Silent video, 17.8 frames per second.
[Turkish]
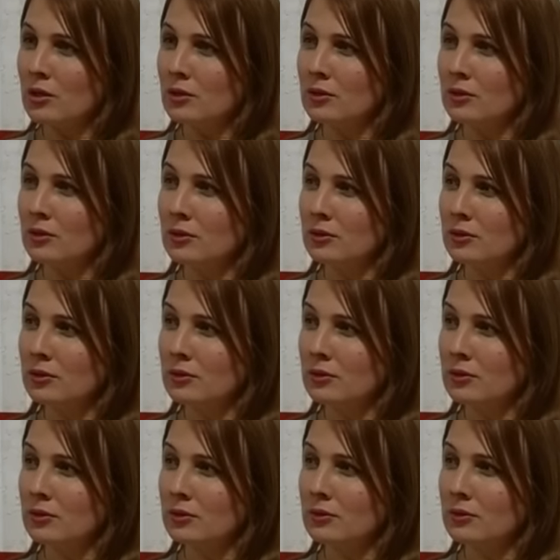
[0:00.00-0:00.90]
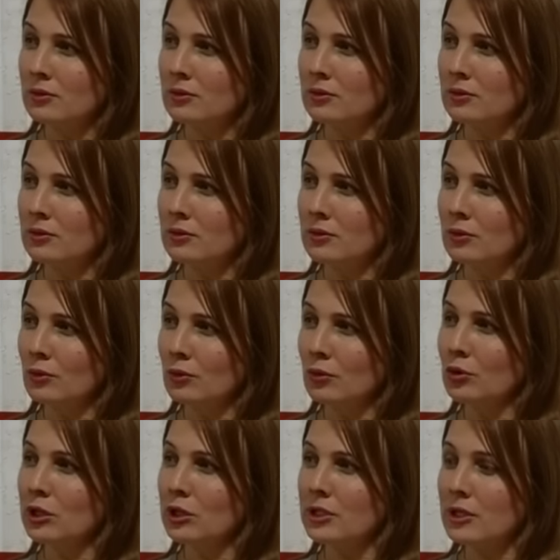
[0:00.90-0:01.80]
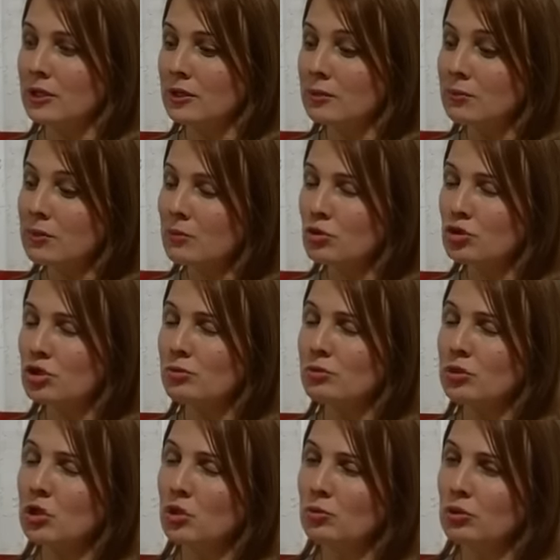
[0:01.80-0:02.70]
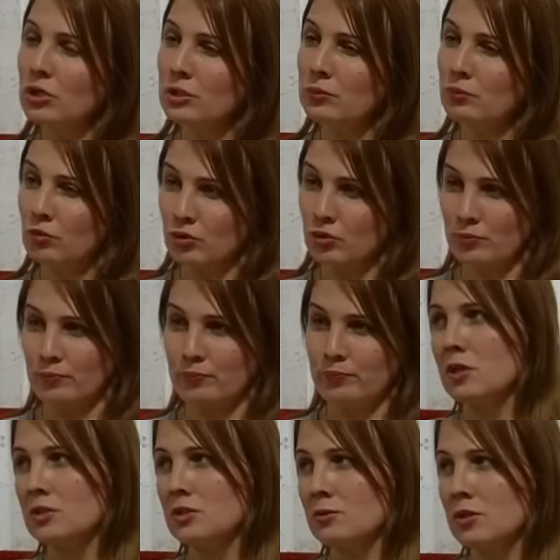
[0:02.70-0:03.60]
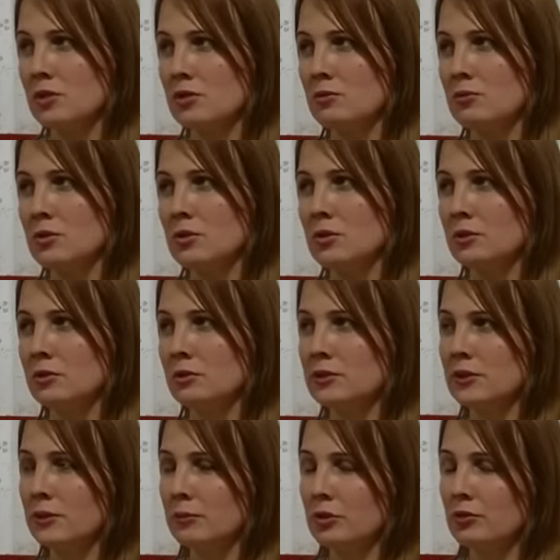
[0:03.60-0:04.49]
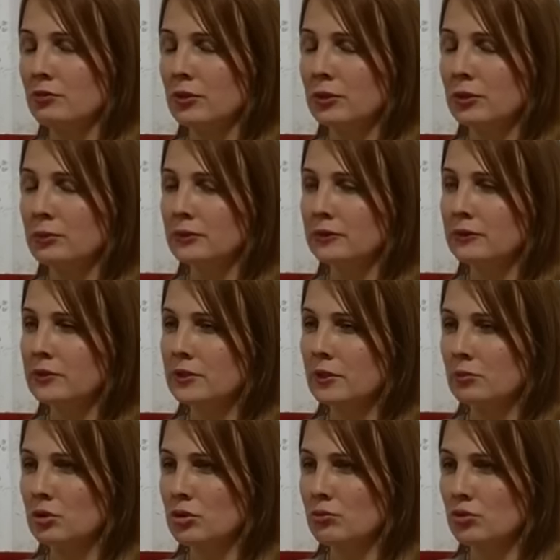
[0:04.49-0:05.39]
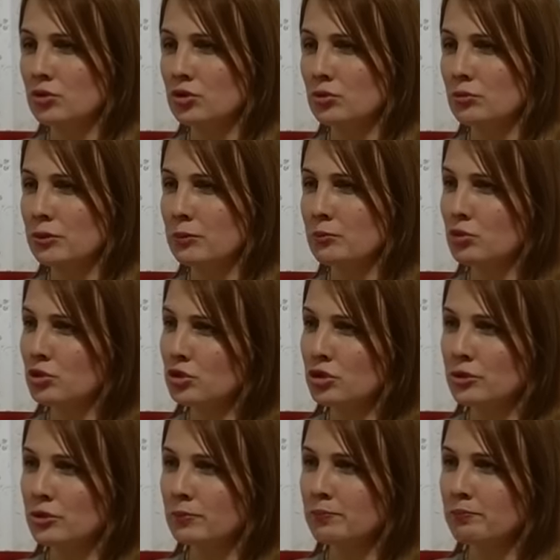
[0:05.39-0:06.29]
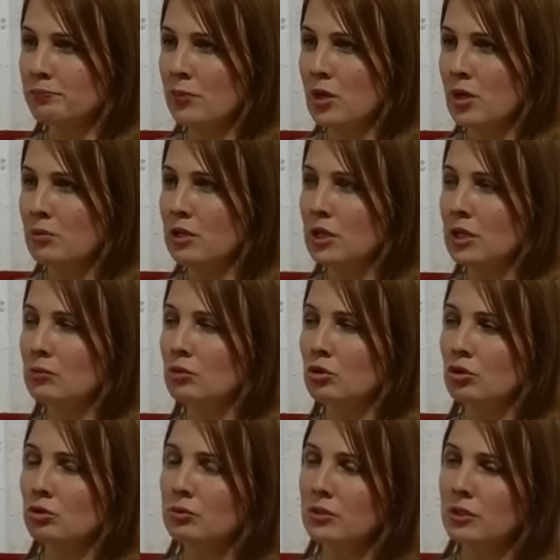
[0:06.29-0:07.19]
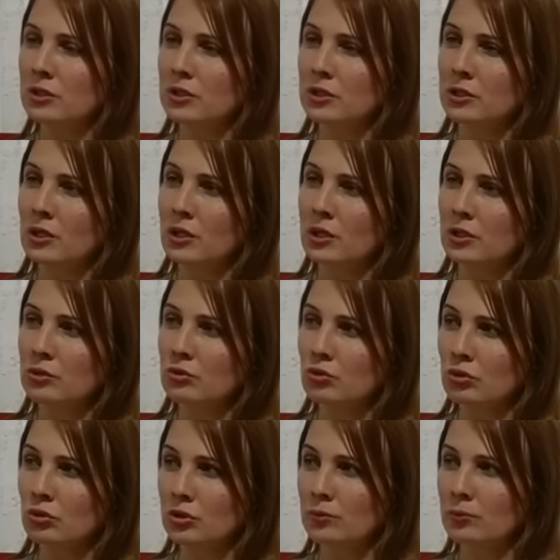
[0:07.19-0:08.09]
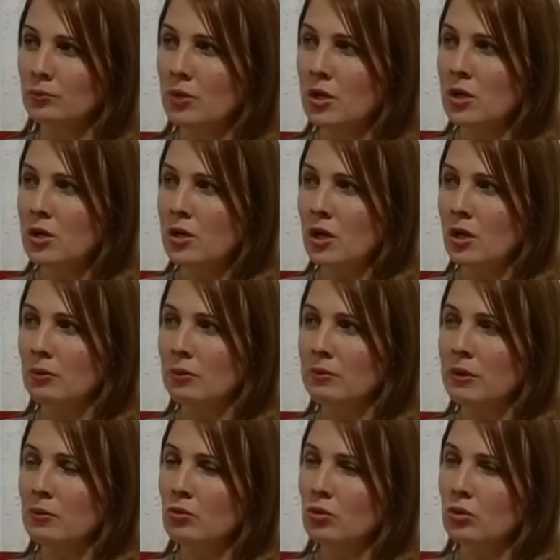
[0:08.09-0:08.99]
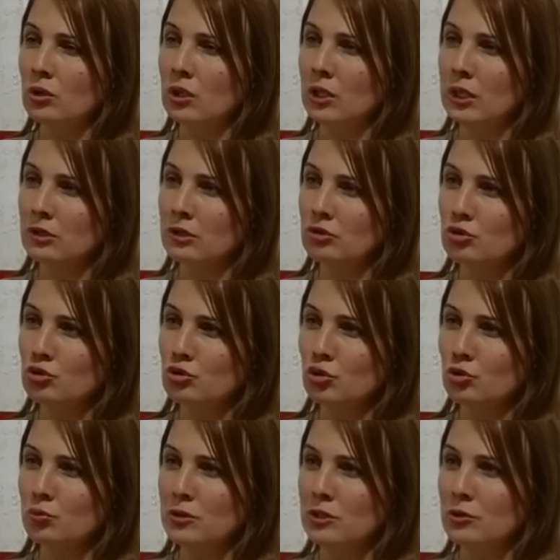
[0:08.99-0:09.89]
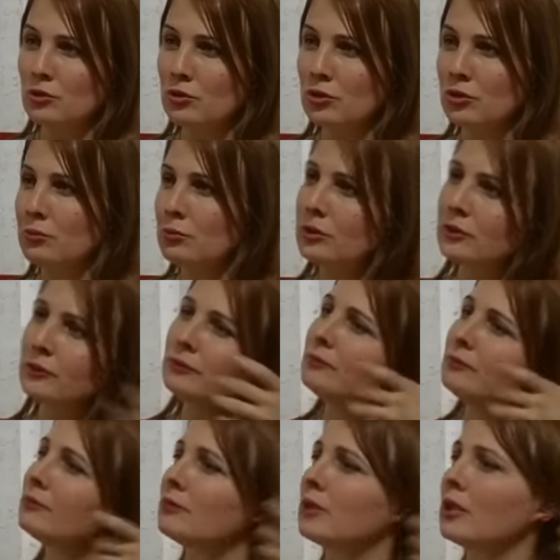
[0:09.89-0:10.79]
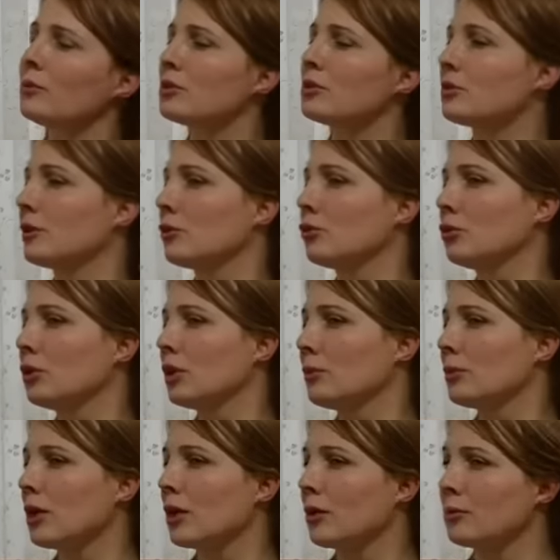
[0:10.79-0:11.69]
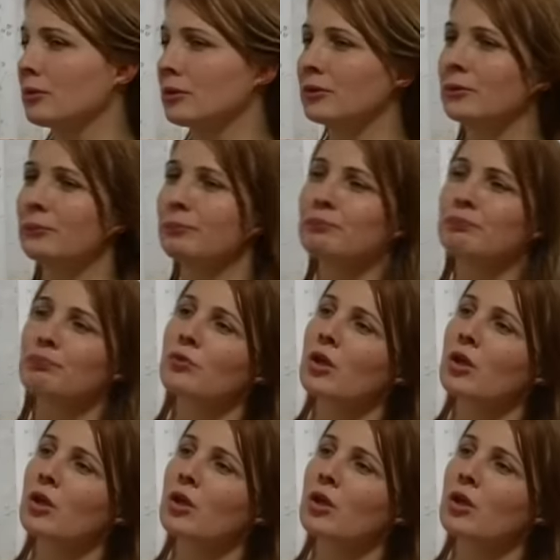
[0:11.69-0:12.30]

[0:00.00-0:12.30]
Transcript: E, o nedenle ben boşamayı kabul etmiyorum. Tazminatımı alırsam, nafakamı alırsam niye boşamayayım? Boşarım. Kendime göre bir yeni hayat kurarım. Ama ben bu hayat için çok bedel ödedim. Bakın en basından kulağımı kaybettim.